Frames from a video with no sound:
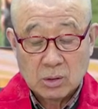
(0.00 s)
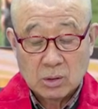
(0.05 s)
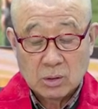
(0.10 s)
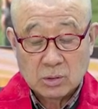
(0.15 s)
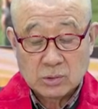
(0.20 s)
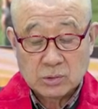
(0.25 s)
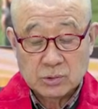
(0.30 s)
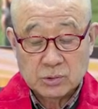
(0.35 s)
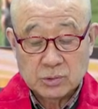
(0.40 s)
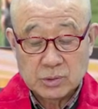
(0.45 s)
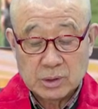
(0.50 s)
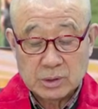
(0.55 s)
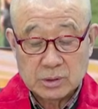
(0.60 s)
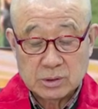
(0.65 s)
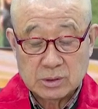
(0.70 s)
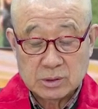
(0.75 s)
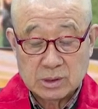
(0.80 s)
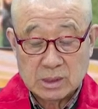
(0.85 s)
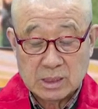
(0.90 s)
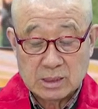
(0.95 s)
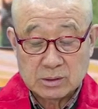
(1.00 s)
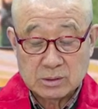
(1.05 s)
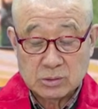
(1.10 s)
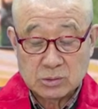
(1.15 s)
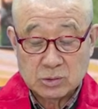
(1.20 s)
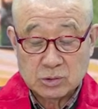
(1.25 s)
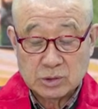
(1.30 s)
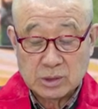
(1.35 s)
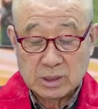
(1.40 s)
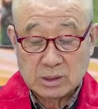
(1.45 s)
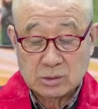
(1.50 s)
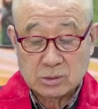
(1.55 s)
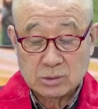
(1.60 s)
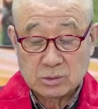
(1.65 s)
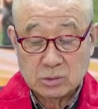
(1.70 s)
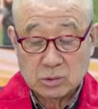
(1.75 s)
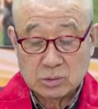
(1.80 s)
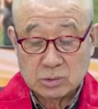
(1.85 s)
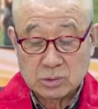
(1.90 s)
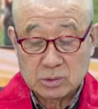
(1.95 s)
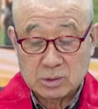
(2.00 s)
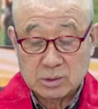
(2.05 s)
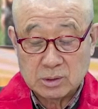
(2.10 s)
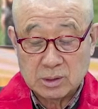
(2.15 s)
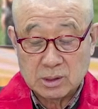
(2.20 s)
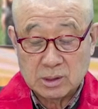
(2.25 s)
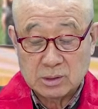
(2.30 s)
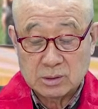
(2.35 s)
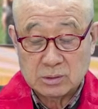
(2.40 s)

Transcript: 호수 위에서 사는 수상족들이